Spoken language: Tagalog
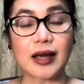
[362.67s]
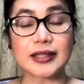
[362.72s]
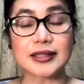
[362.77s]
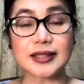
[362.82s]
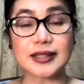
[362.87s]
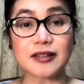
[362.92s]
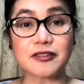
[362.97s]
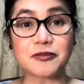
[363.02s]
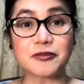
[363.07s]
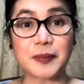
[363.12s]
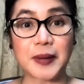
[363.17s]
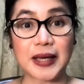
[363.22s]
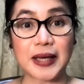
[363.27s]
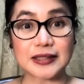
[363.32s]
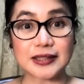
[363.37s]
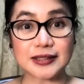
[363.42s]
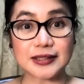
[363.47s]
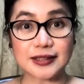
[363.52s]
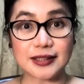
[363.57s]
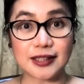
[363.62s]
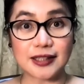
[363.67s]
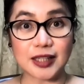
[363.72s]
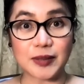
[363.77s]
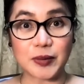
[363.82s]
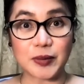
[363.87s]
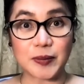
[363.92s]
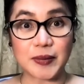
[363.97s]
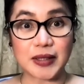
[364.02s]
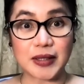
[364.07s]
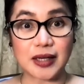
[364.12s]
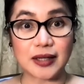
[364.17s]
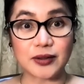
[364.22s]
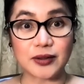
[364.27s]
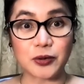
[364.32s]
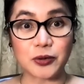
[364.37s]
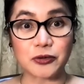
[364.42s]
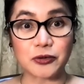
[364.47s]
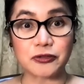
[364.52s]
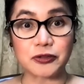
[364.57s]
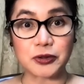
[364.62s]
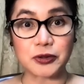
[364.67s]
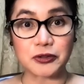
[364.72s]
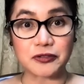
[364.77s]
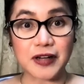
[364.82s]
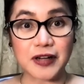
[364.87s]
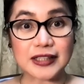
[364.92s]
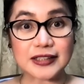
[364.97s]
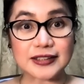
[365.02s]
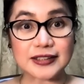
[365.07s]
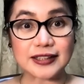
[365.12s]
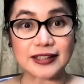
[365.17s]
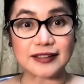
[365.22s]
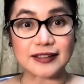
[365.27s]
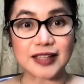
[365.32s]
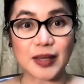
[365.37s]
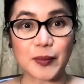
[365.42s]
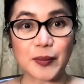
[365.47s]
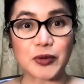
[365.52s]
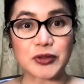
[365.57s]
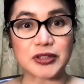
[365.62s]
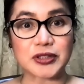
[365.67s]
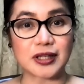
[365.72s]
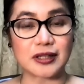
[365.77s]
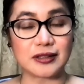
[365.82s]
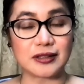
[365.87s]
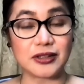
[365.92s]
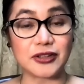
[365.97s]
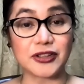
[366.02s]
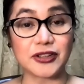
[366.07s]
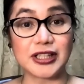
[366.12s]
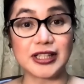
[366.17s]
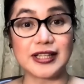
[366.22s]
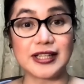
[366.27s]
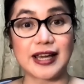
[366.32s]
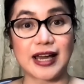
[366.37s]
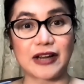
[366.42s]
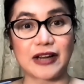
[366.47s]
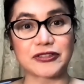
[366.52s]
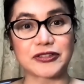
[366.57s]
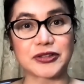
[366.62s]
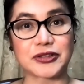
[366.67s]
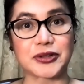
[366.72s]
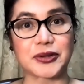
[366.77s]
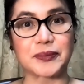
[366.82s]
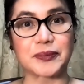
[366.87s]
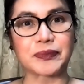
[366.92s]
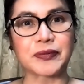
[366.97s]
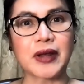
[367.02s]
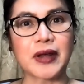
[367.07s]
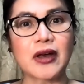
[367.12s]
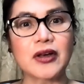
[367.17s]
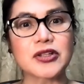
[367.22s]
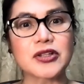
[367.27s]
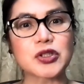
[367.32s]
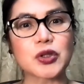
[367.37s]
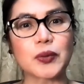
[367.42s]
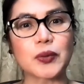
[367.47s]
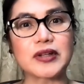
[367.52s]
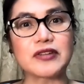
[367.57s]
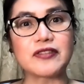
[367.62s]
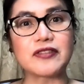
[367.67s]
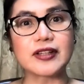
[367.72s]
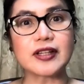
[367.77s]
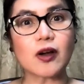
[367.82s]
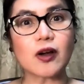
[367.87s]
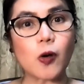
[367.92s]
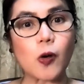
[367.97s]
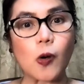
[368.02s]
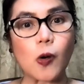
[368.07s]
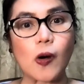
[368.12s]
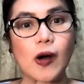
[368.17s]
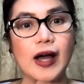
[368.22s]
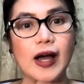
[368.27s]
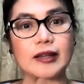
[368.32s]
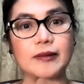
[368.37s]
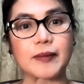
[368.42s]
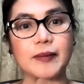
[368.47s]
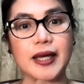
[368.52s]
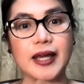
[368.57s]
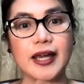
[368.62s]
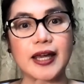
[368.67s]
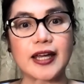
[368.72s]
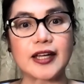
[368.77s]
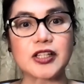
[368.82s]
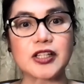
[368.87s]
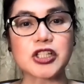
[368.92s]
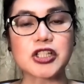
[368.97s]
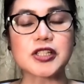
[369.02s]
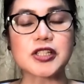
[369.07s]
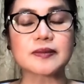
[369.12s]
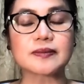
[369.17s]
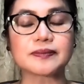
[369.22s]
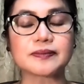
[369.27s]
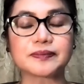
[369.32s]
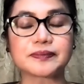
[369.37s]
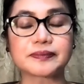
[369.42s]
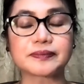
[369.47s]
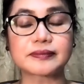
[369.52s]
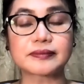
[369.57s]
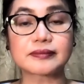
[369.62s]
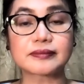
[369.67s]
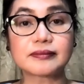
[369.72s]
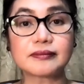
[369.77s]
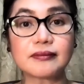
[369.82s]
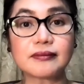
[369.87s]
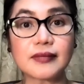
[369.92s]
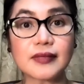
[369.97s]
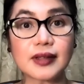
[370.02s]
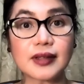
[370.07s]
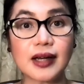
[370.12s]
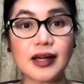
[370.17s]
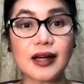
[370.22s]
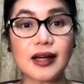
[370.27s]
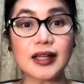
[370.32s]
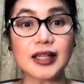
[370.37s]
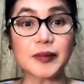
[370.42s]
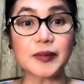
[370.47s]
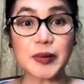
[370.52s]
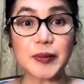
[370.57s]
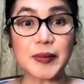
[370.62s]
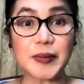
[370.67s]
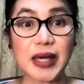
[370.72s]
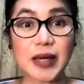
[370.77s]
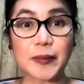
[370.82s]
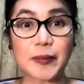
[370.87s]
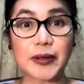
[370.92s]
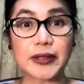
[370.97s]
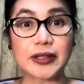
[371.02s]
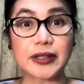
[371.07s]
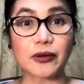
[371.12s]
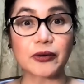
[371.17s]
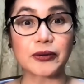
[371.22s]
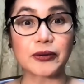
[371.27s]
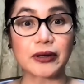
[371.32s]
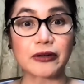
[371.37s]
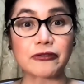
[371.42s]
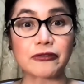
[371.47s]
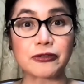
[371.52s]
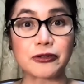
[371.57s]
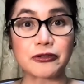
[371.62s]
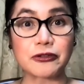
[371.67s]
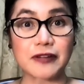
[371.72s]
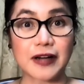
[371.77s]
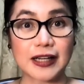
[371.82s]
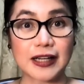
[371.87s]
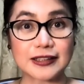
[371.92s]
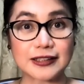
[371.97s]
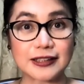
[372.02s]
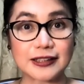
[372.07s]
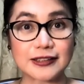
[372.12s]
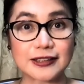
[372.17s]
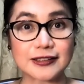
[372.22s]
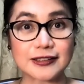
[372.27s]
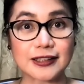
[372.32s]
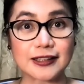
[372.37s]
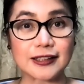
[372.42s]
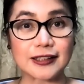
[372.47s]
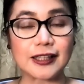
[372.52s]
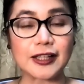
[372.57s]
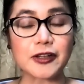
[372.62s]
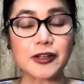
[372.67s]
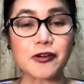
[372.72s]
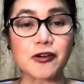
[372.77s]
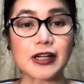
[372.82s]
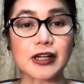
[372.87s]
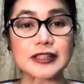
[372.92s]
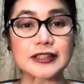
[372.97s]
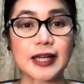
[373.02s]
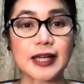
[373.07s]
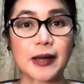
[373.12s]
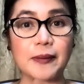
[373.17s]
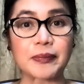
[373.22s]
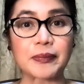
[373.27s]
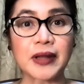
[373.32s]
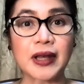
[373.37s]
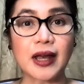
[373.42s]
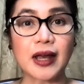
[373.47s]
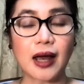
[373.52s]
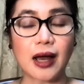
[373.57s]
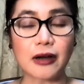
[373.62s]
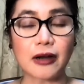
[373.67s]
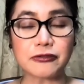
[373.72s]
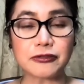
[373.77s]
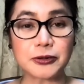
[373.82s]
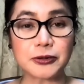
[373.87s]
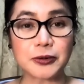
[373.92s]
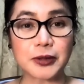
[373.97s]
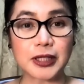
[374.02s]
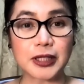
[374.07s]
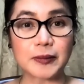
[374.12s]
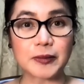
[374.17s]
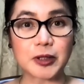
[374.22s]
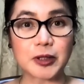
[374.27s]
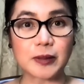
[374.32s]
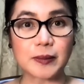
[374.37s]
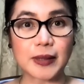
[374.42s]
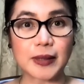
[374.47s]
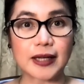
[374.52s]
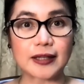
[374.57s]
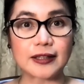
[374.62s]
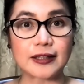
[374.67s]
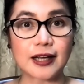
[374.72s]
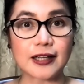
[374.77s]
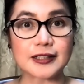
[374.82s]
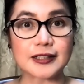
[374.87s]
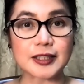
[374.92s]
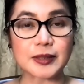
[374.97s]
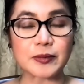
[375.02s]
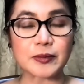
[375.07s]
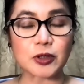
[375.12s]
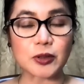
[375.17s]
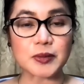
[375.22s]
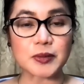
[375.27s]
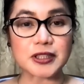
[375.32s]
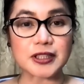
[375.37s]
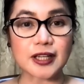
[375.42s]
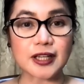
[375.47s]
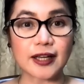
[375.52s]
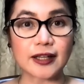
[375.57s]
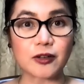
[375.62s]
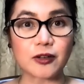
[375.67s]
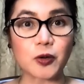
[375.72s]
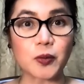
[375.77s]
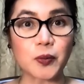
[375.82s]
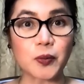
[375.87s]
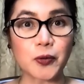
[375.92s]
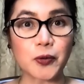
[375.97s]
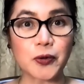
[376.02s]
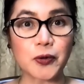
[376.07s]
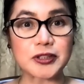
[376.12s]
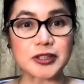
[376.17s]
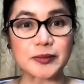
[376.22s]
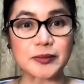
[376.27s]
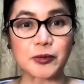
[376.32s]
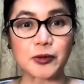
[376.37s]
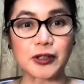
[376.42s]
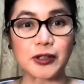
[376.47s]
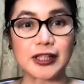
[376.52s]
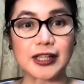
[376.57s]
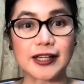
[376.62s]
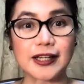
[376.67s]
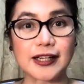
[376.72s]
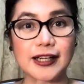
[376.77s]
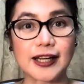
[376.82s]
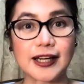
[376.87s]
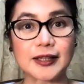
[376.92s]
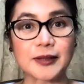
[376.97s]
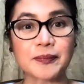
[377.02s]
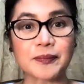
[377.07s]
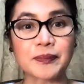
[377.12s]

isang beses na lang ibibigay yung flu vaccine tapos yearly after. So even ako at my age, uh, nagbibigay pa rin ako ng flu vaccine sa sarili ko kasi ang flu, alam niyo naman, ang symptoms niya ay ubo, sipon, lagnat.